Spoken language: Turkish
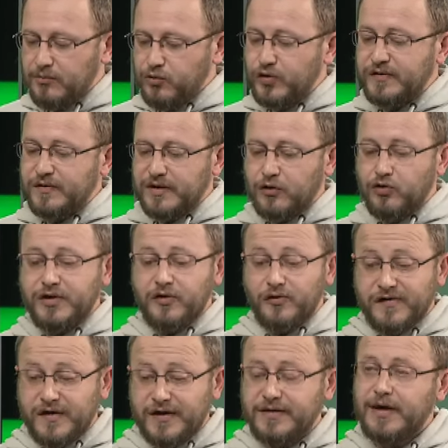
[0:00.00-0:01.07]
Bu
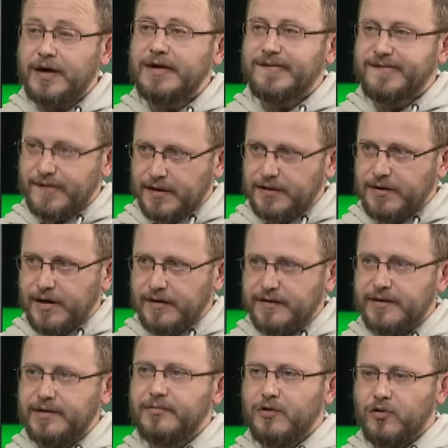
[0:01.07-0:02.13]
neonikotinitler
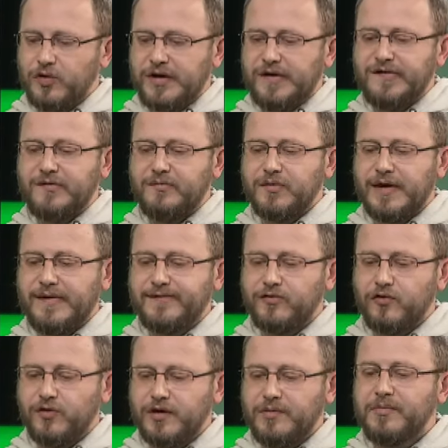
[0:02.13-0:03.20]
yasaklandı o girişimden
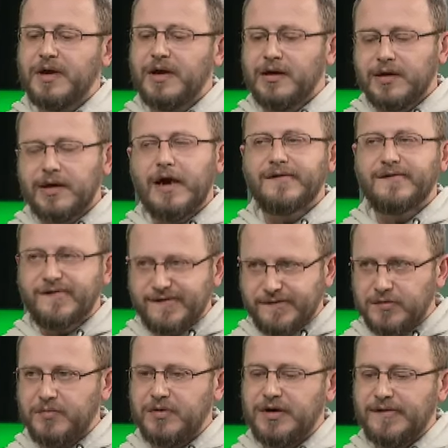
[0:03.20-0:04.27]
sonra. Gerçi
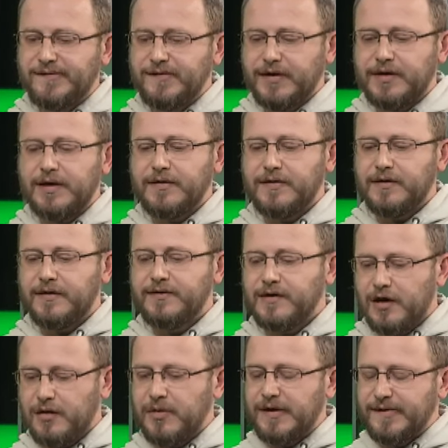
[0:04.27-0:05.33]
kısmı bir yasak getirildi,
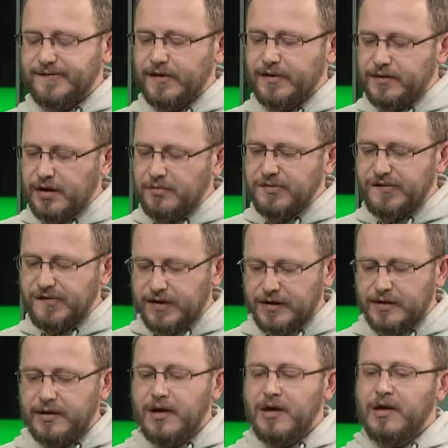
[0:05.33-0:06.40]
tamamen yasaklanmış
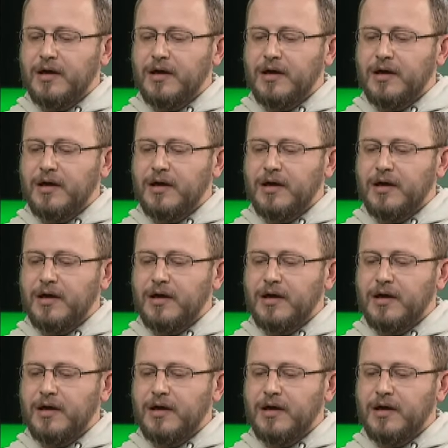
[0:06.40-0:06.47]
değil.